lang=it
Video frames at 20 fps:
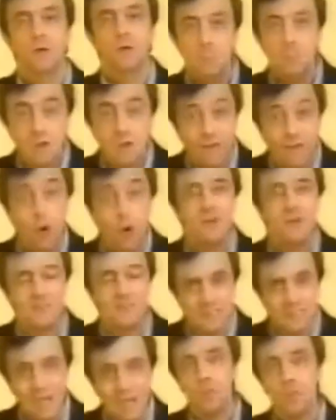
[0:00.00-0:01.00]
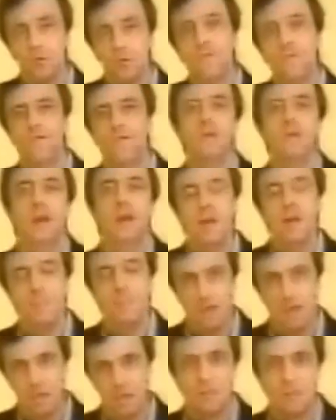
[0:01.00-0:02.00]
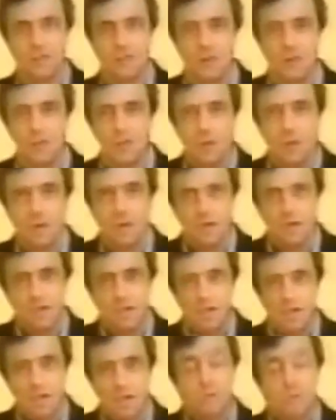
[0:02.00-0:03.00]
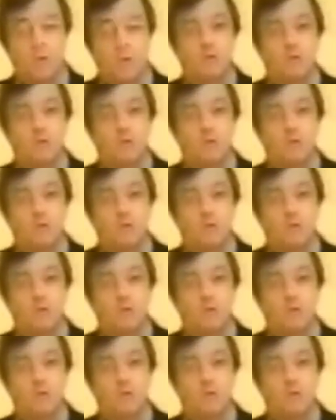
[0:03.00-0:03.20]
una volta tanto e finalmente io me li